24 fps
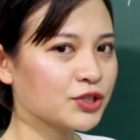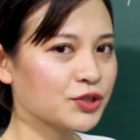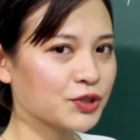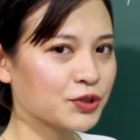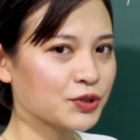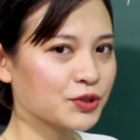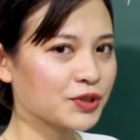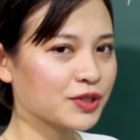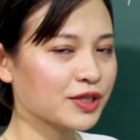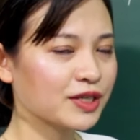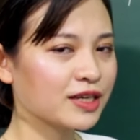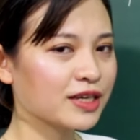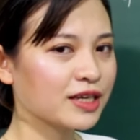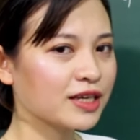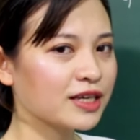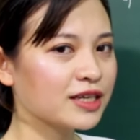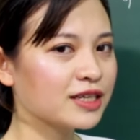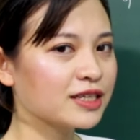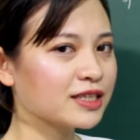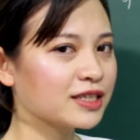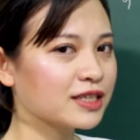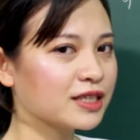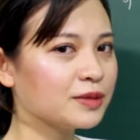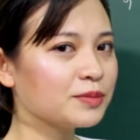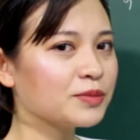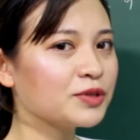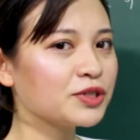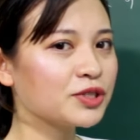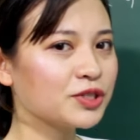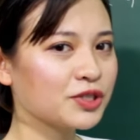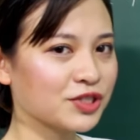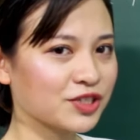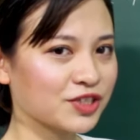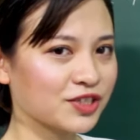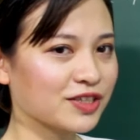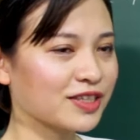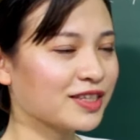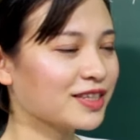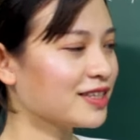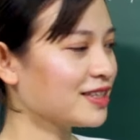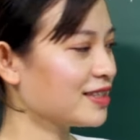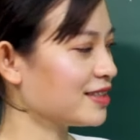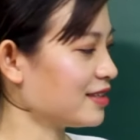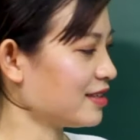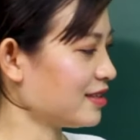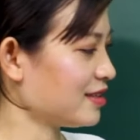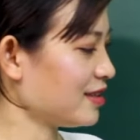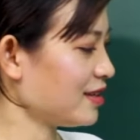Chữ nimotsu,
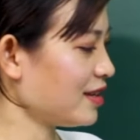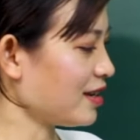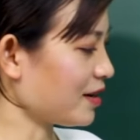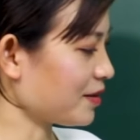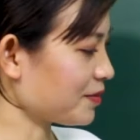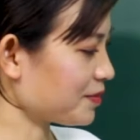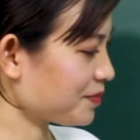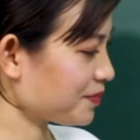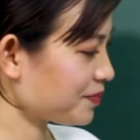được chưa nhỉ?